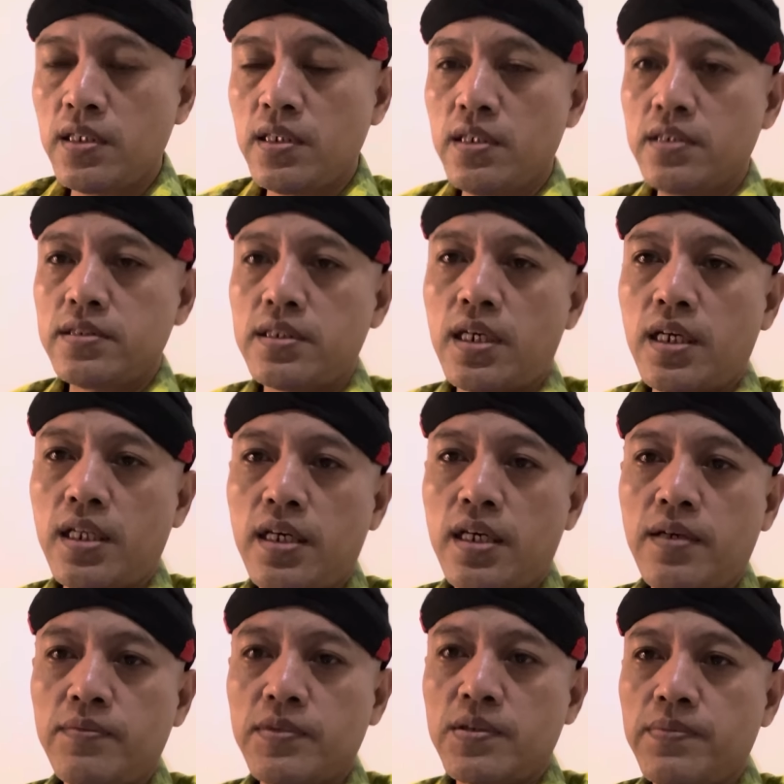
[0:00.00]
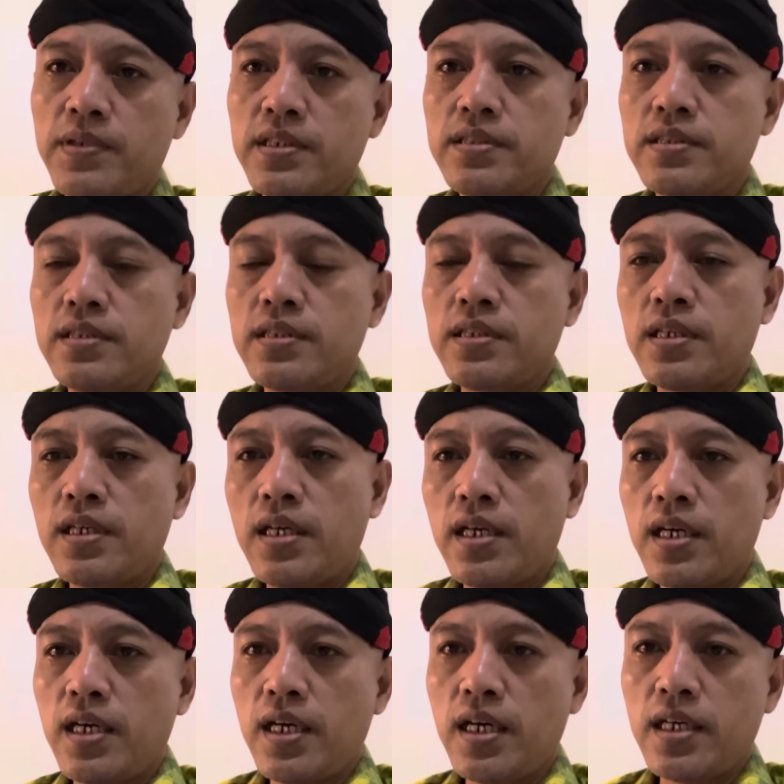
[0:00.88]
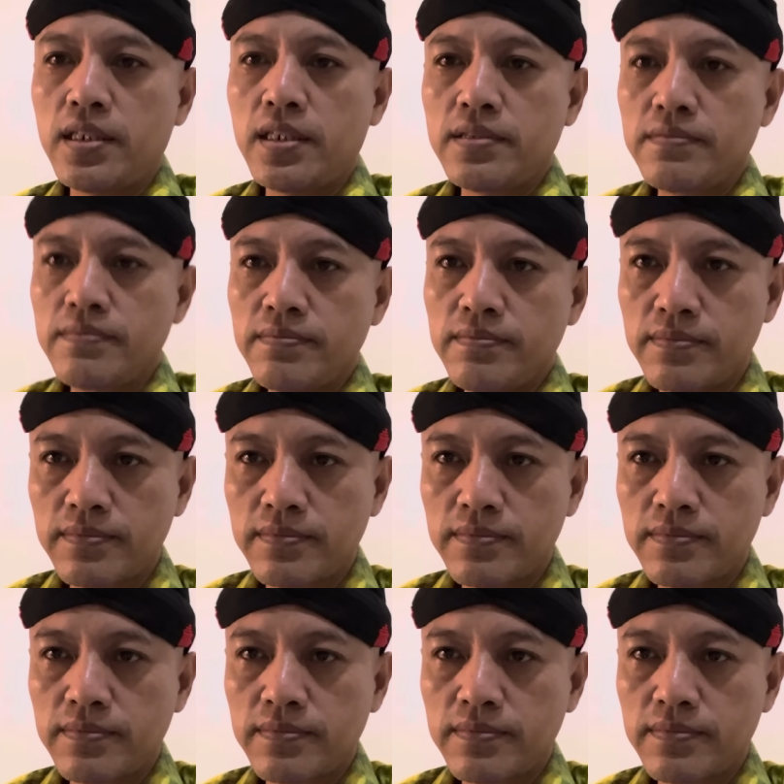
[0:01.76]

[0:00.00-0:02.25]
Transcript: Salam kebajikan.